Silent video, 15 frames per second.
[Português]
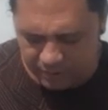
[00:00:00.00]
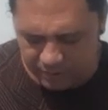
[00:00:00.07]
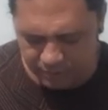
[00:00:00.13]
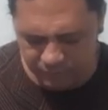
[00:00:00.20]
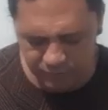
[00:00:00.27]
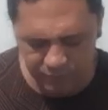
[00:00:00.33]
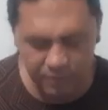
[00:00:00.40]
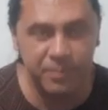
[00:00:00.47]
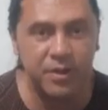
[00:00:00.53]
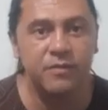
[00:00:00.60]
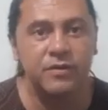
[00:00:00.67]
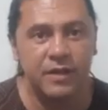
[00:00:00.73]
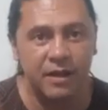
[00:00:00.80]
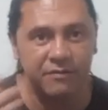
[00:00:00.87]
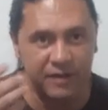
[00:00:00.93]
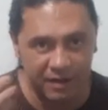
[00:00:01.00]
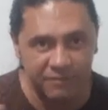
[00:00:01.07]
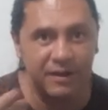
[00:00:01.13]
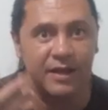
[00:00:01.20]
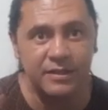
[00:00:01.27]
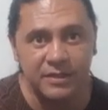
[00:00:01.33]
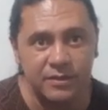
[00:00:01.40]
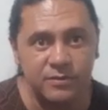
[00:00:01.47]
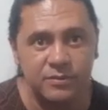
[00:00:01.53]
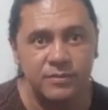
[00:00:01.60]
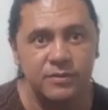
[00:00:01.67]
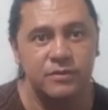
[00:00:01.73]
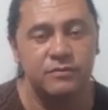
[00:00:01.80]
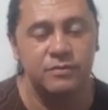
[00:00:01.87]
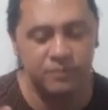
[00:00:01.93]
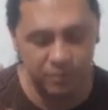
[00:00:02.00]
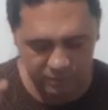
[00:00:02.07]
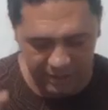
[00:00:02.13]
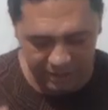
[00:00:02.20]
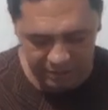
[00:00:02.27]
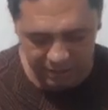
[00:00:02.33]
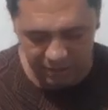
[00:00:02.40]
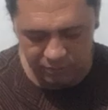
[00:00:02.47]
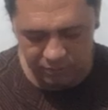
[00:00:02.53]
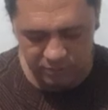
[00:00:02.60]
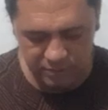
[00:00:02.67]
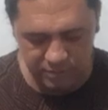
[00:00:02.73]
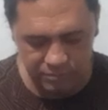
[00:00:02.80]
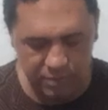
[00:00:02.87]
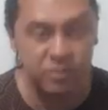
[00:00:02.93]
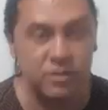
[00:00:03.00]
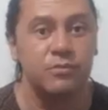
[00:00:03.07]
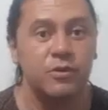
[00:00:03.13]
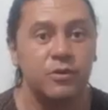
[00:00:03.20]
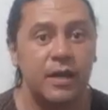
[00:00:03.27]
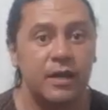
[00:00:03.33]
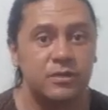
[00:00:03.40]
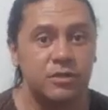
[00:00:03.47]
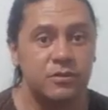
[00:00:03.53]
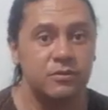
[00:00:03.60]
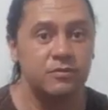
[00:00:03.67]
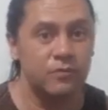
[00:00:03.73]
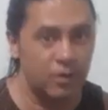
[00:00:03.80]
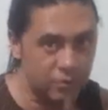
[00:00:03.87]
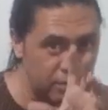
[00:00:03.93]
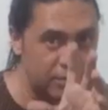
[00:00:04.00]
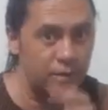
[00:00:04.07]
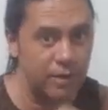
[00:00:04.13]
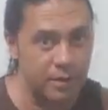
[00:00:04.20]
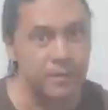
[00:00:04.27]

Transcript: eu vou, para evitar ficar falando, eu vou voltar já com o quimbal já montadinho. Volto agora.